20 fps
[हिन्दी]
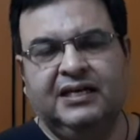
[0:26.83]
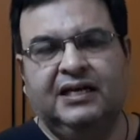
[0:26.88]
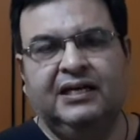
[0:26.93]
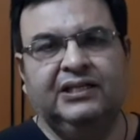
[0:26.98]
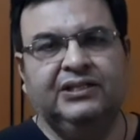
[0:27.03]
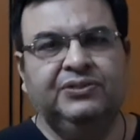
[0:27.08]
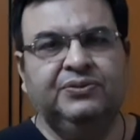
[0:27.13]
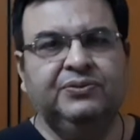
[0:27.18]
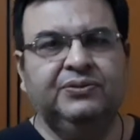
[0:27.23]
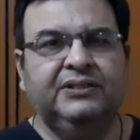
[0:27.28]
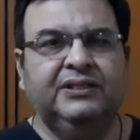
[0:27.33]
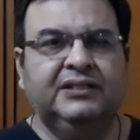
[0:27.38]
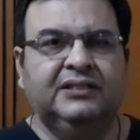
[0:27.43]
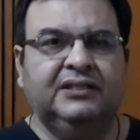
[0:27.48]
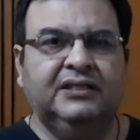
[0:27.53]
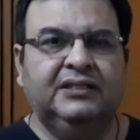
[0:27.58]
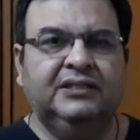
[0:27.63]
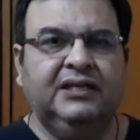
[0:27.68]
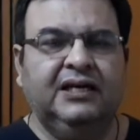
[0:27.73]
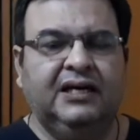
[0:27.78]
साथ दूध के
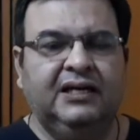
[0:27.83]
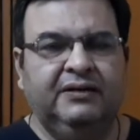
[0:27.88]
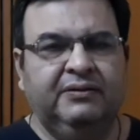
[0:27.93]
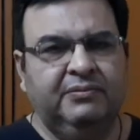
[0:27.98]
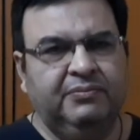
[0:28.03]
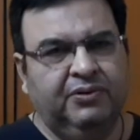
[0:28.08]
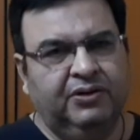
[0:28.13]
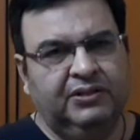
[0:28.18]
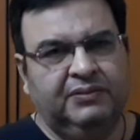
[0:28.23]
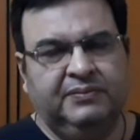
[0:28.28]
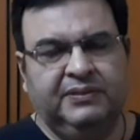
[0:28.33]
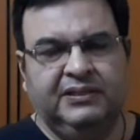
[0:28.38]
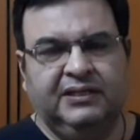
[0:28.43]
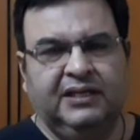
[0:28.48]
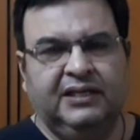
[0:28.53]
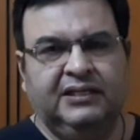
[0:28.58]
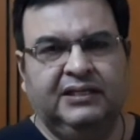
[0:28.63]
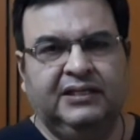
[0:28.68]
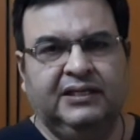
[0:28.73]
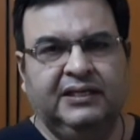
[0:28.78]
साथ खाने में बहुत
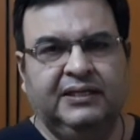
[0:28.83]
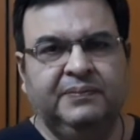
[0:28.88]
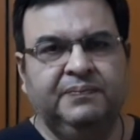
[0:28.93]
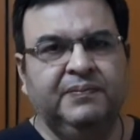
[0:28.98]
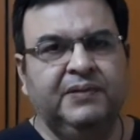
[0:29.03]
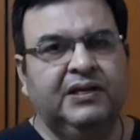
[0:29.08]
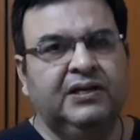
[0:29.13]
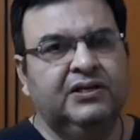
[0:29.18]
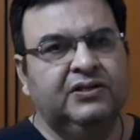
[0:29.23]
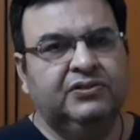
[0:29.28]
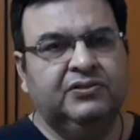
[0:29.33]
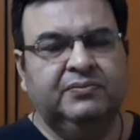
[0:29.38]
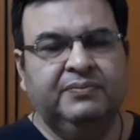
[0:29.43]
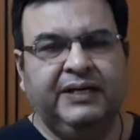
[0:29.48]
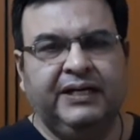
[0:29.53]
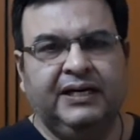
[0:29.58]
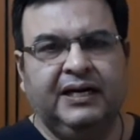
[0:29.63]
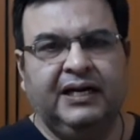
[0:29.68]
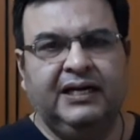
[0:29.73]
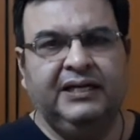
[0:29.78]
मज़ा आता है
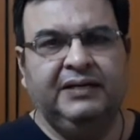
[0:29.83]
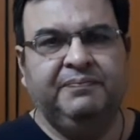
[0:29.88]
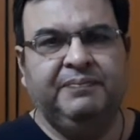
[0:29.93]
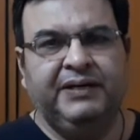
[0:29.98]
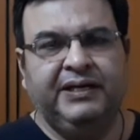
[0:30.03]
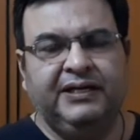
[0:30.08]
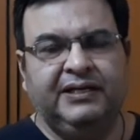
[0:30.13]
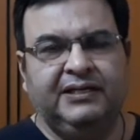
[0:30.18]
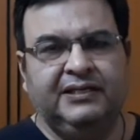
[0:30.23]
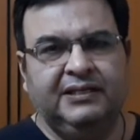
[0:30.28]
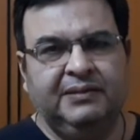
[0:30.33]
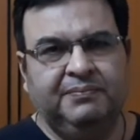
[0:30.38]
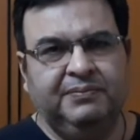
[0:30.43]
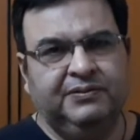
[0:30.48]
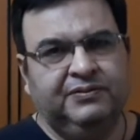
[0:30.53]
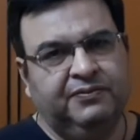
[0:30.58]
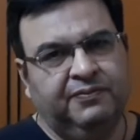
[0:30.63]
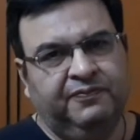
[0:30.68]
सुबह खाली पेट जब